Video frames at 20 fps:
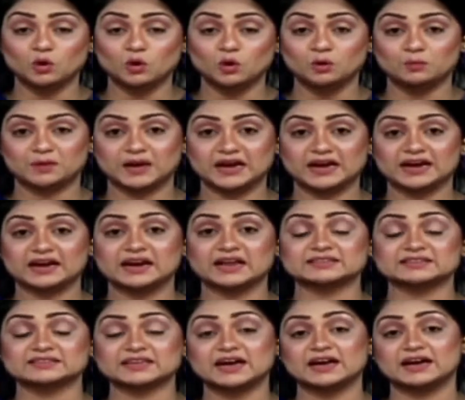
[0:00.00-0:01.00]
पर
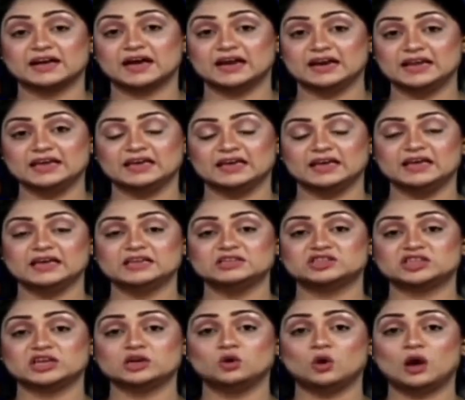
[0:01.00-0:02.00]
नज़र डालेंगे
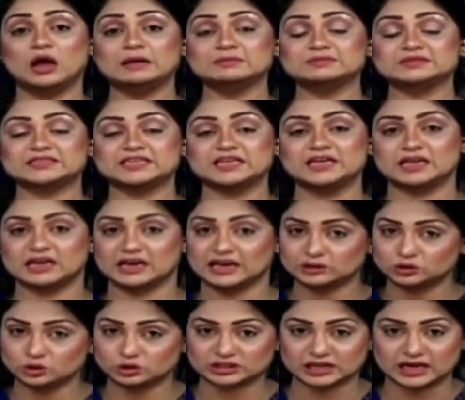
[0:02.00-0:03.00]
जिनको हम सीखना
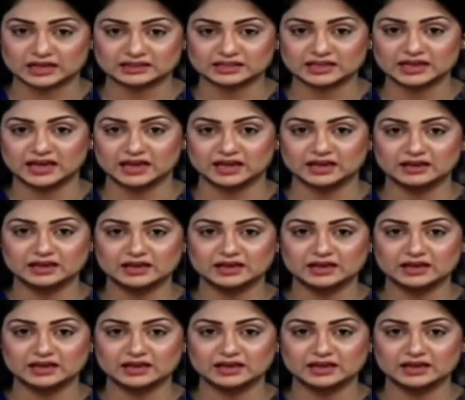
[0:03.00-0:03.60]
तो चाहते हैं